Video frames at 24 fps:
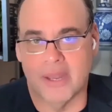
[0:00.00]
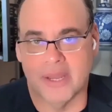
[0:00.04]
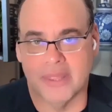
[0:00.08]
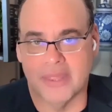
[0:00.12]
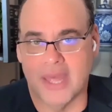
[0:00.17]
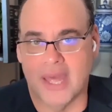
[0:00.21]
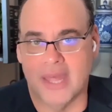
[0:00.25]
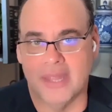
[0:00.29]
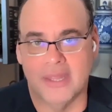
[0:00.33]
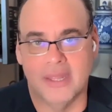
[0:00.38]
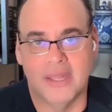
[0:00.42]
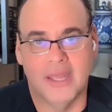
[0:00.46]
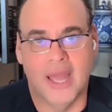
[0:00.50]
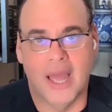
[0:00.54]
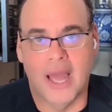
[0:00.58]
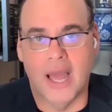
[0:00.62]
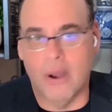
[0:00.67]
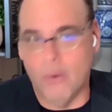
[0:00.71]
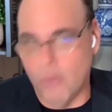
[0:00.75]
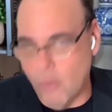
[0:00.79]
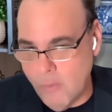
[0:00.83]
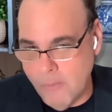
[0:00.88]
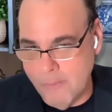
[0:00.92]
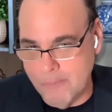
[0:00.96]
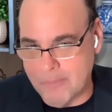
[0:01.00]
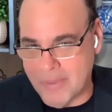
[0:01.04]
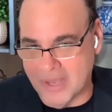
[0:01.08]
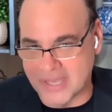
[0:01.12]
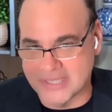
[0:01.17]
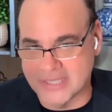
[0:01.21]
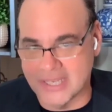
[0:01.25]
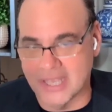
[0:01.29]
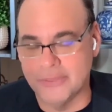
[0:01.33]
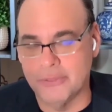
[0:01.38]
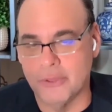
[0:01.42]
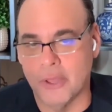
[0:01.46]
verdad, aún
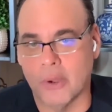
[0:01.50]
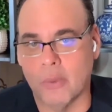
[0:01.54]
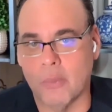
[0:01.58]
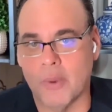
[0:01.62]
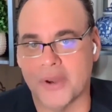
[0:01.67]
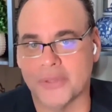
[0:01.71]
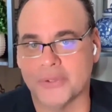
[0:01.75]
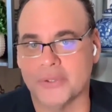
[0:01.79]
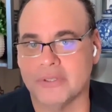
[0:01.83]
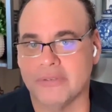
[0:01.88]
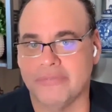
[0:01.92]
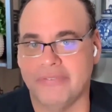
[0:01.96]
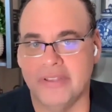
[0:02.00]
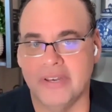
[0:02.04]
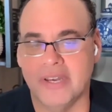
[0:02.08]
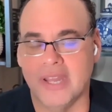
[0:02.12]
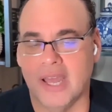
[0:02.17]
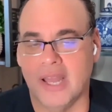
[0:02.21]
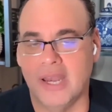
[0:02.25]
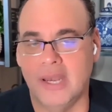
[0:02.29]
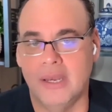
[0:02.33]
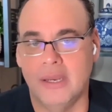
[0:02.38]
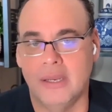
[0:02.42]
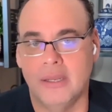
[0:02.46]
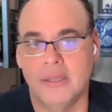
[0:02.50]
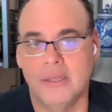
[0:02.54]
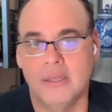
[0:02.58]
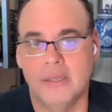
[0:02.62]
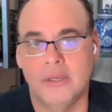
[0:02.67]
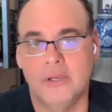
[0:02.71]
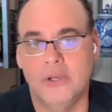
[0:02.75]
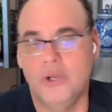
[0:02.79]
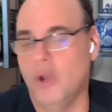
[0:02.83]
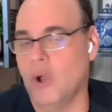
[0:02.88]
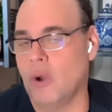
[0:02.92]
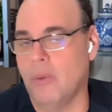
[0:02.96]
pasando a cuartos de final,
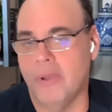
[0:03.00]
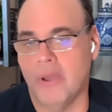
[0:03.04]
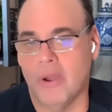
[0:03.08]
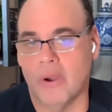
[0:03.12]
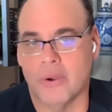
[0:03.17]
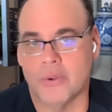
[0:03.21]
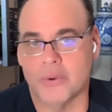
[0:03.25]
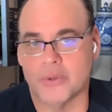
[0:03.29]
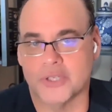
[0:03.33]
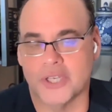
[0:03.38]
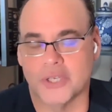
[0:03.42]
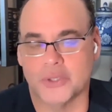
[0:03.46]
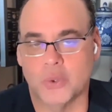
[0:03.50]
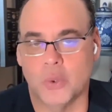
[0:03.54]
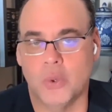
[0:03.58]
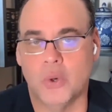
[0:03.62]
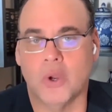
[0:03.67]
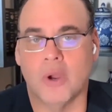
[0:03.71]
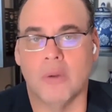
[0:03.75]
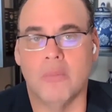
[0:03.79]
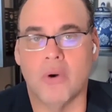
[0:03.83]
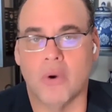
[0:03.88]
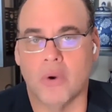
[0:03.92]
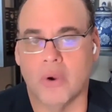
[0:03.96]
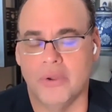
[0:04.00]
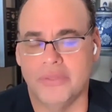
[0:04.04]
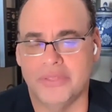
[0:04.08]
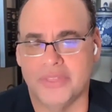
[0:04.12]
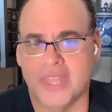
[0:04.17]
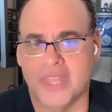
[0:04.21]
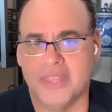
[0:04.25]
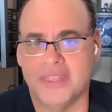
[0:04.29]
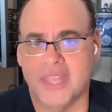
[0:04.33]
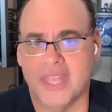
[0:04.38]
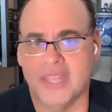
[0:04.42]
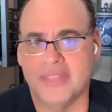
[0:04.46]
no veo a Cruz Azul como
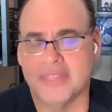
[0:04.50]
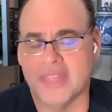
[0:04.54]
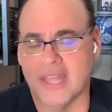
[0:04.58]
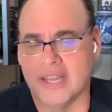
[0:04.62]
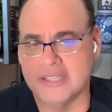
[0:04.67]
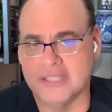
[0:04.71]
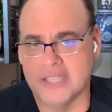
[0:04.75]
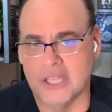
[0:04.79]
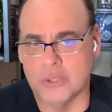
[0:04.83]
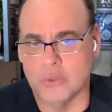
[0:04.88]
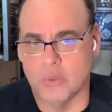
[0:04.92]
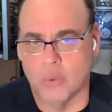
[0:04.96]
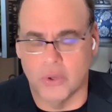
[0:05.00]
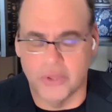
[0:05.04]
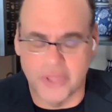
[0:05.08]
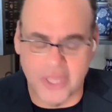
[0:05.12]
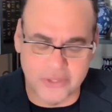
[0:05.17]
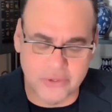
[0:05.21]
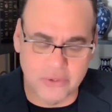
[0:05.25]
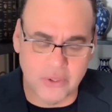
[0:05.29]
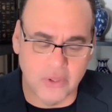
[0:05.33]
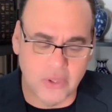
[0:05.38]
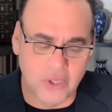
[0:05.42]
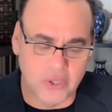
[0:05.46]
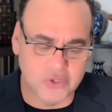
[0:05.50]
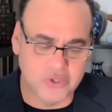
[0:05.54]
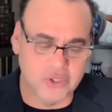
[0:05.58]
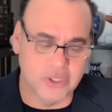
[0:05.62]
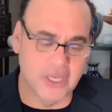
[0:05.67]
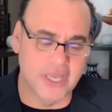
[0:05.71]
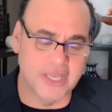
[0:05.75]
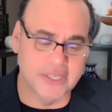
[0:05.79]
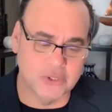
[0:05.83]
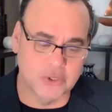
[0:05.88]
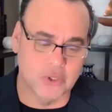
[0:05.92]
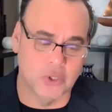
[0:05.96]
contendiente al título. De
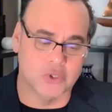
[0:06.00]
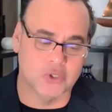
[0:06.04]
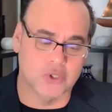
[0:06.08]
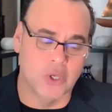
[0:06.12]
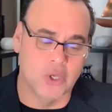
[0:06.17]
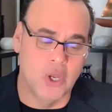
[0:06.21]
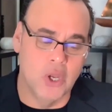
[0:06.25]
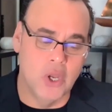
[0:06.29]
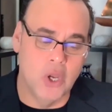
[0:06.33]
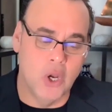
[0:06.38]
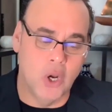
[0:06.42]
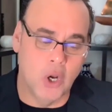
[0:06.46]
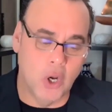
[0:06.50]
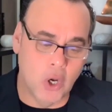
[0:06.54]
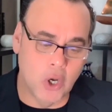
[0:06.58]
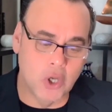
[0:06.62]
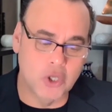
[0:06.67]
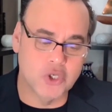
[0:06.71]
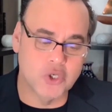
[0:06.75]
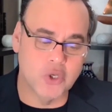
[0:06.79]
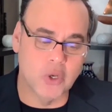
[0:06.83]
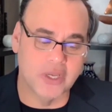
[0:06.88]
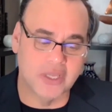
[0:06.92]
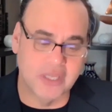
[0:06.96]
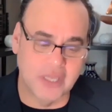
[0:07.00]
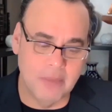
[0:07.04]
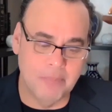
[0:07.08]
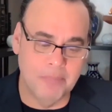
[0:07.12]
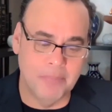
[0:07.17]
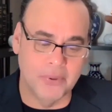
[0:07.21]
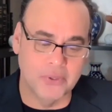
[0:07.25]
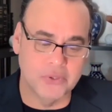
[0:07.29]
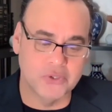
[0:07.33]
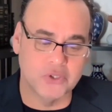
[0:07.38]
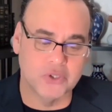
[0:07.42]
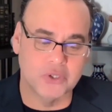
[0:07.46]
todos estos ocho
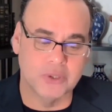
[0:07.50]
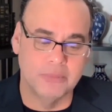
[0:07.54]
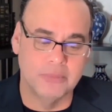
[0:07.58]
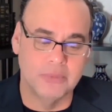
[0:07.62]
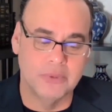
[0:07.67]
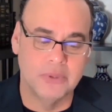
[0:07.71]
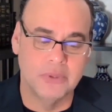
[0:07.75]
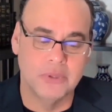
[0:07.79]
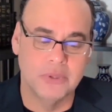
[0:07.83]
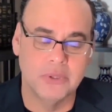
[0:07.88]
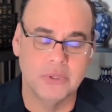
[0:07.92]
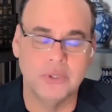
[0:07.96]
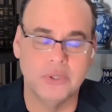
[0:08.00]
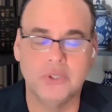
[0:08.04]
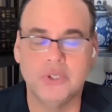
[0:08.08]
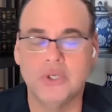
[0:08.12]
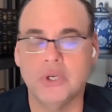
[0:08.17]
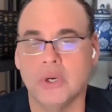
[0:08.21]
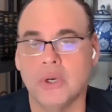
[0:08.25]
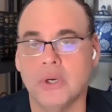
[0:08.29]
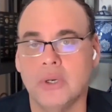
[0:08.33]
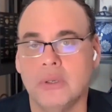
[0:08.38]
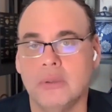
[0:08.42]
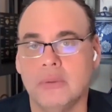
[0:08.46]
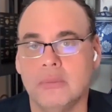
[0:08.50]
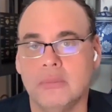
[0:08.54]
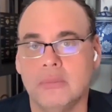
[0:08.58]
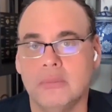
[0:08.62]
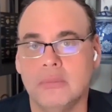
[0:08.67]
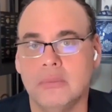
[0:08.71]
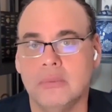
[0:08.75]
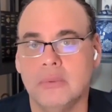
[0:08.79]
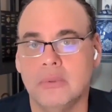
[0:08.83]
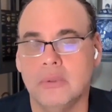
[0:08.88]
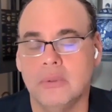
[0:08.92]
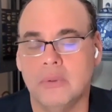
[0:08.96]
equipos, yo
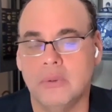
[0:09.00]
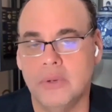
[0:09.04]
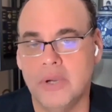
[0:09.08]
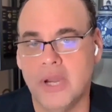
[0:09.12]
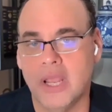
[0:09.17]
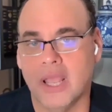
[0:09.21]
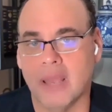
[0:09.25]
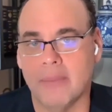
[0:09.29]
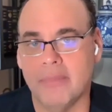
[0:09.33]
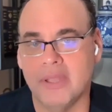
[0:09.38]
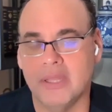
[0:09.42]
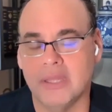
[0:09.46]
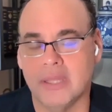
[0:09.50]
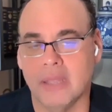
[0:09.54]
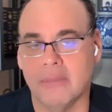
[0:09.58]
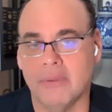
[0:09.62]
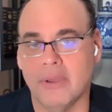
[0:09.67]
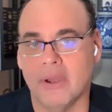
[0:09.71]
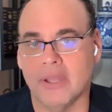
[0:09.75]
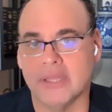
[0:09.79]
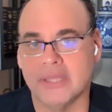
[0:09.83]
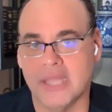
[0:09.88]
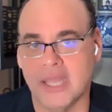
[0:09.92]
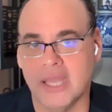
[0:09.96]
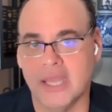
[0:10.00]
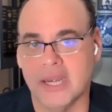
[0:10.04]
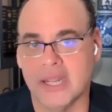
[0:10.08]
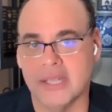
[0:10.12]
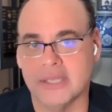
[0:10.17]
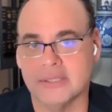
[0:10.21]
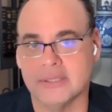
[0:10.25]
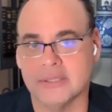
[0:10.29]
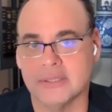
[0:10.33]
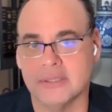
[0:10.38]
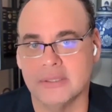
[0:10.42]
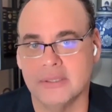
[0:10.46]
Únicamente veo a
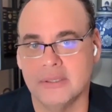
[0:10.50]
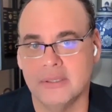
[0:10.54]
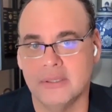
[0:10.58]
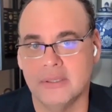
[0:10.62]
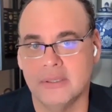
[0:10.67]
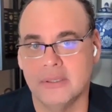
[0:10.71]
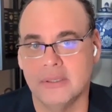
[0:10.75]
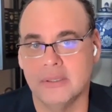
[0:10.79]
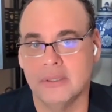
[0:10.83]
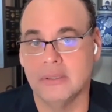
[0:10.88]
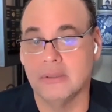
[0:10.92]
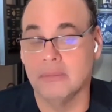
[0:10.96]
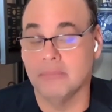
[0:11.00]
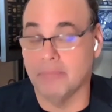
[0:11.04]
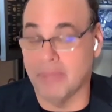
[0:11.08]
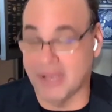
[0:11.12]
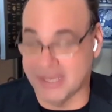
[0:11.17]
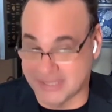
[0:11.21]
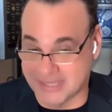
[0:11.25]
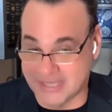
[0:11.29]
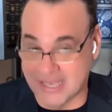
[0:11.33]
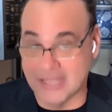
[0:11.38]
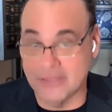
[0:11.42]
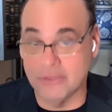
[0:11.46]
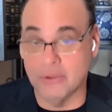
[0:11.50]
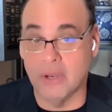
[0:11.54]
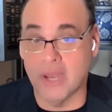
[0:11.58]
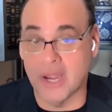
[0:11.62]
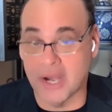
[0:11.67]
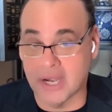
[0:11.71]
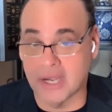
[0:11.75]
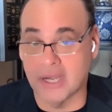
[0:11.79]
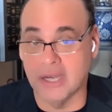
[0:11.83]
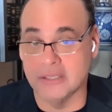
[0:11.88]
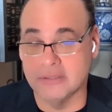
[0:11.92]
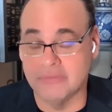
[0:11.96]
Tigres pasando
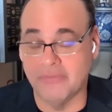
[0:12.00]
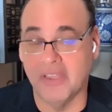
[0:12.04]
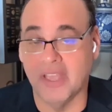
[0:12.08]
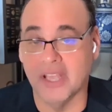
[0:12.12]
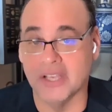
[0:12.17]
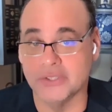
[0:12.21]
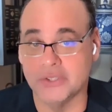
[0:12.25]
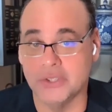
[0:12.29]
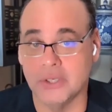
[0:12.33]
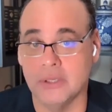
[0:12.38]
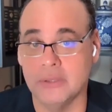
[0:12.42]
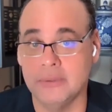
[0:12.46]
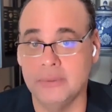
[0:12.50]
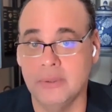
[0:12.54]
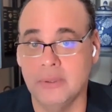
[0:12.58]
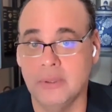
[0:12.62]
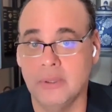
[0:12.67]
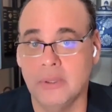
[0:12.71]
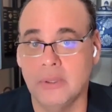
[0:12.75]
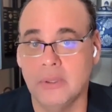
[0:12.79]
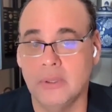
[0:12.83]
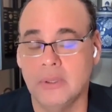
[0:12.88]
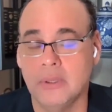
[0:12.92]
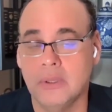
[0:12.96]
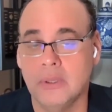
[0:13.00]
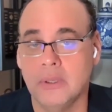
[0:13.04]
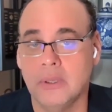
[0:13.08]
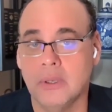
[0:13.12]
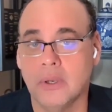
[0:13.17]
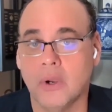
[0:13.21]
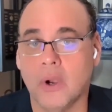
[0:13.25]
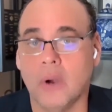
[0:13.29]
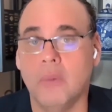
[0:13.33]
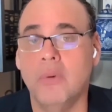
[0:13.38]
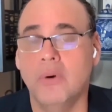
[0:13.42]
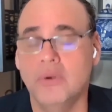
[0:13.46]
la reclasificación
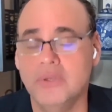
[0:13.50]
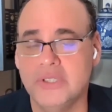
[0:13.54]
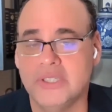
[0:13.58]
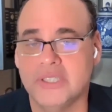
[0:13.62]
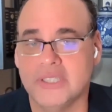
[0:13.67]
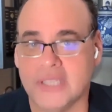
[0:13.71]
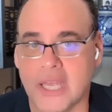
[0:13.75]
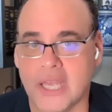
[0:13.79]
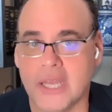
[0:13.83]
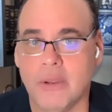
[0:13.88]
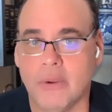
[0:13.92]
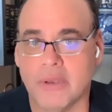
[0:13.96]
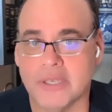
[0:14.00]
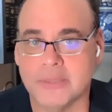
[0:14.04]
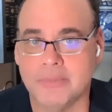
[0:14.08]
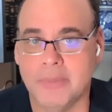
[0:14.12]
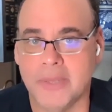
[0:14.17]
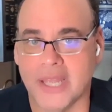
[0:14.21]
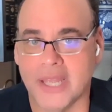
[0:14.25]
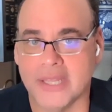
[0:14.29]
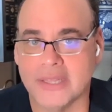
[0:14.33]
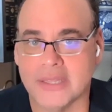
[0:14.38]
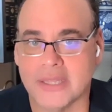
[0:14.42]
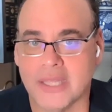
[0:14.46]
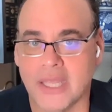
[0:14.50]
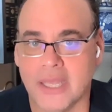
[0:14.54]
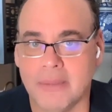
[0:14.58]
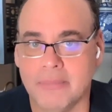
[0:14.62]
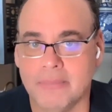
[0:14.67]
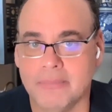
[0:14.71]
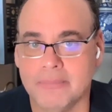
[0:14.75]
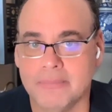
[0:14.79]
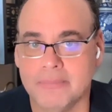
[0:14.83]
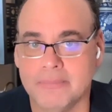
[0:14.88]
como un serio aspirante.